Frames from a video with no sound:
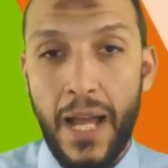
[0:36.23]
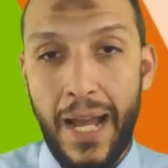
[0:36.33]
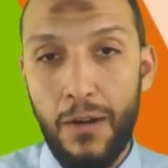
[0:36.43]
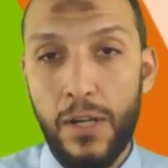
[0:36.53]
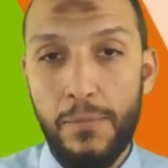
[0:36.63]

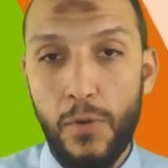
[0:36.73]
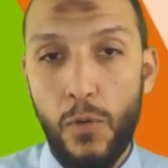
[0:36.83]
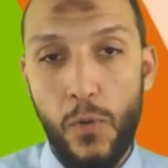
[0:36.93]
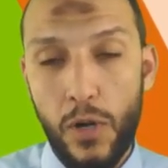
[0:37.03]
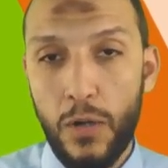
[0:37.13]
هحاول المهم
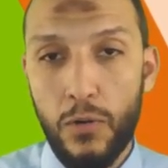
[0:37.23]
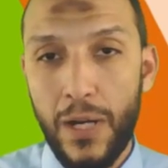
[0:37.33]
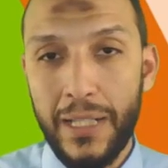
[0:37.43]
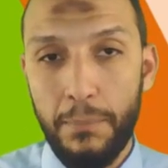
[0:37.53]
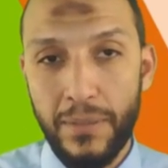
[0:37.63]
واقول لك كل
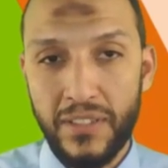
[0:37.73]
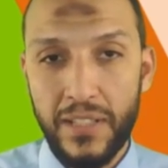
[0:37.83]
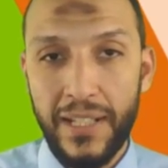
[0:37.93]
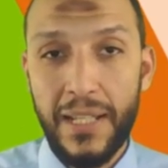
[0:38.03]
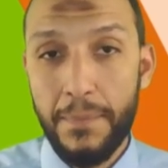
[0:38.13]
واحده
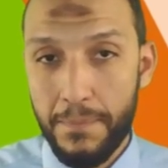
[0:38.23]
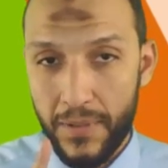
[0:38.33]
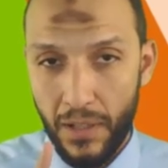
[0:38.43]
ببساطه ايه